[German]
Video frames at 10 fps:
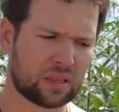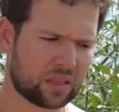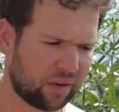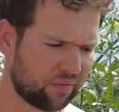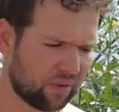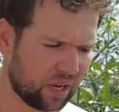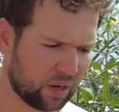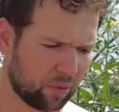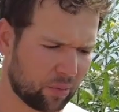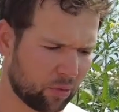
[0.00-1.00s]
Dann waren
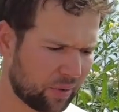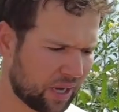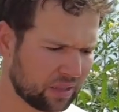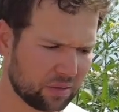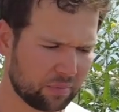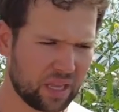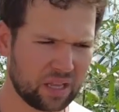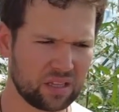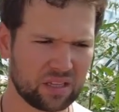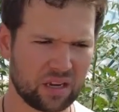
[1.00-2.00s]
aber auch mal andere
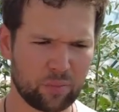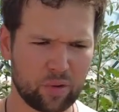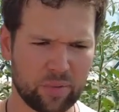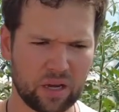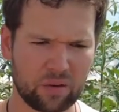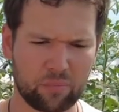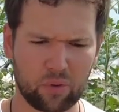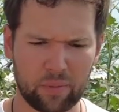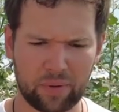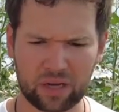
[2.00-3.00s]
Mängel, dann haben wir mal einen
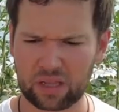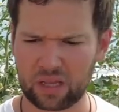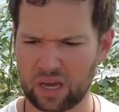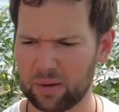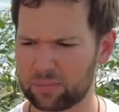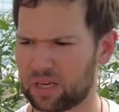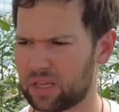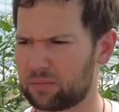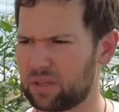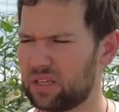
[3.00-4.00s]
Bohrmangel gehabt, dann
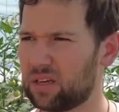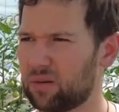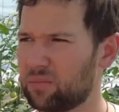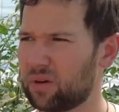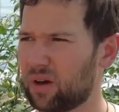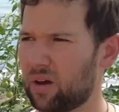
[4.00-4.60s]
hatten wir hier im,